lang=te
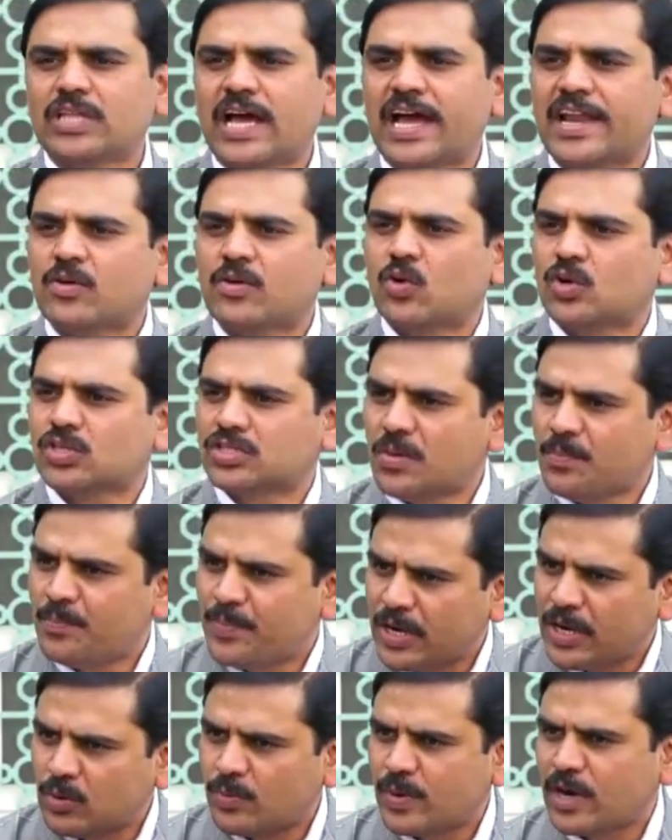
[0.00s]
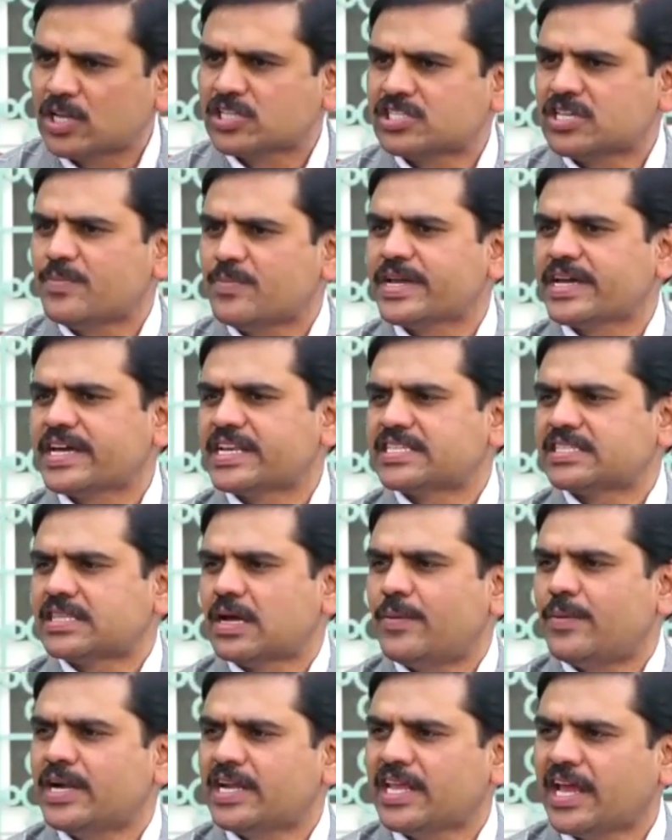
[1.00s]
దానికోసం పెట్టుబడులు
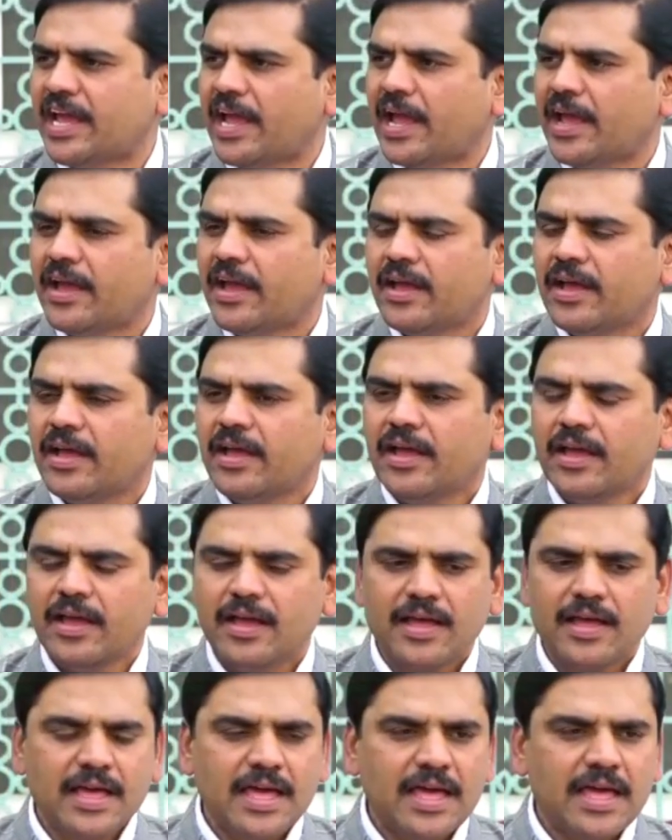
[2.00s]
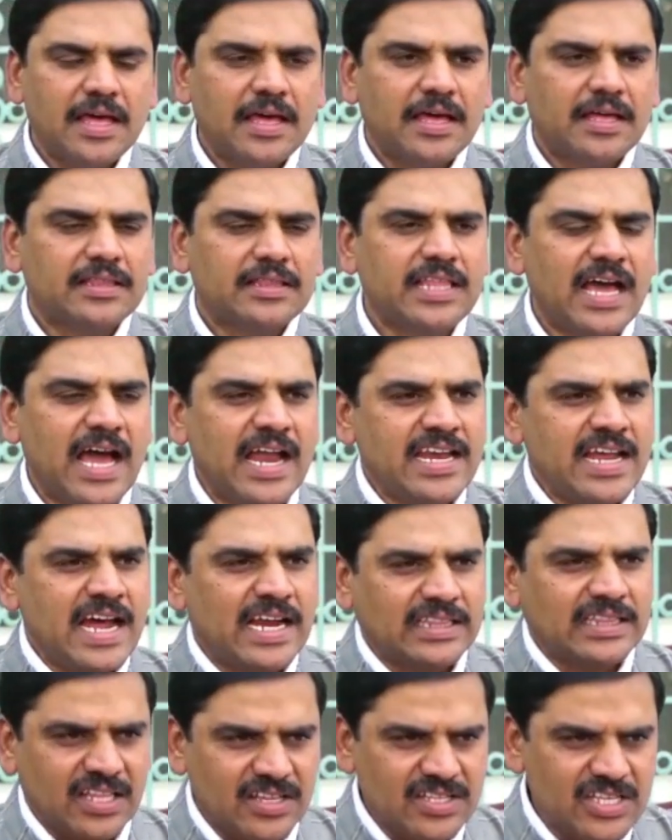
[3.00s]
సమీకరిస్తామంటే దాన్ని
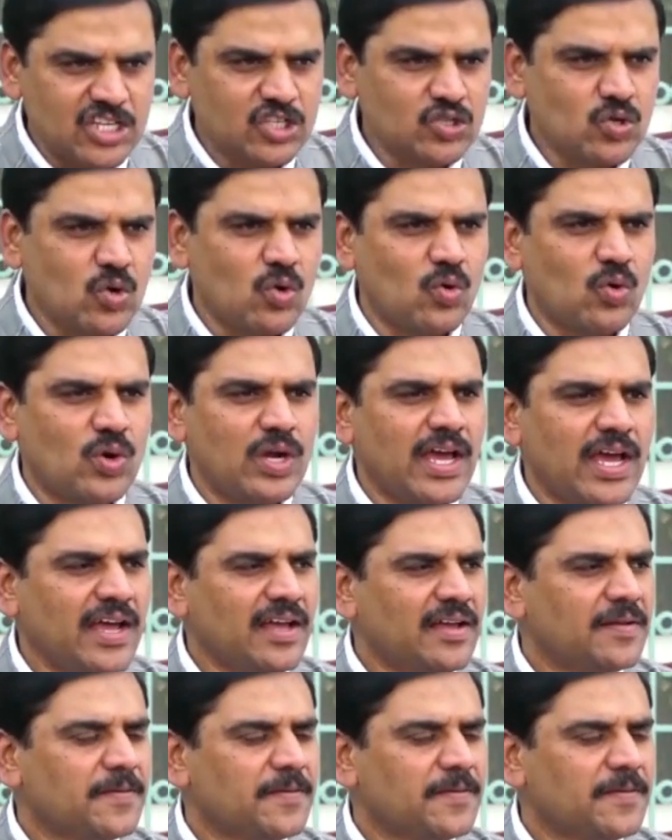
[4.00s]
అర్థం చేసుకోకుండా